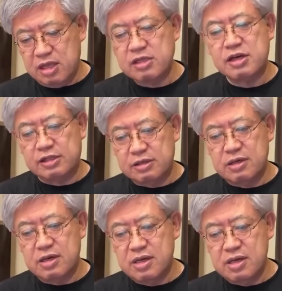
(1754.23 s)
なぜか。
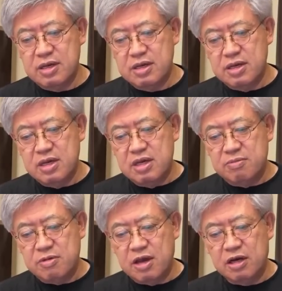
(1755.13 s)

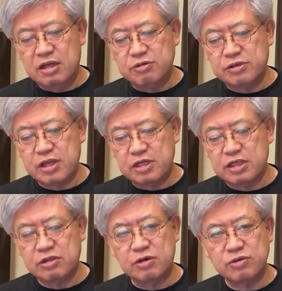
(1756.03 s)
宮家にふさわ
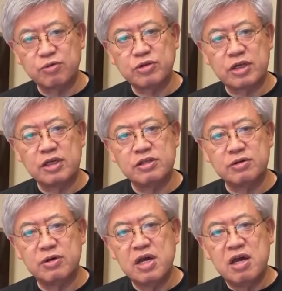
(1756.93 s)
しいとかそういうことじゃないんで
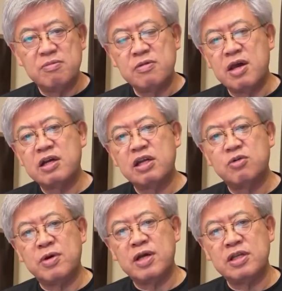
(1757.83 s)
すよ。宮家
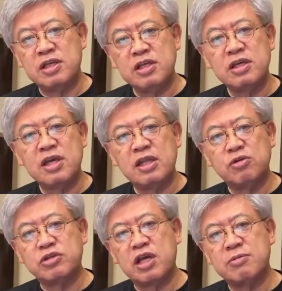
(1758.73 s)
の前に人
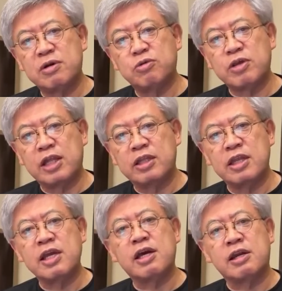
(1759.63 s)
間としてやるべきことやっ
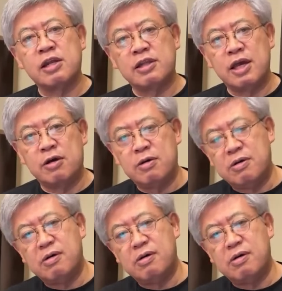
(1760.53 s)
てないからなんだよ。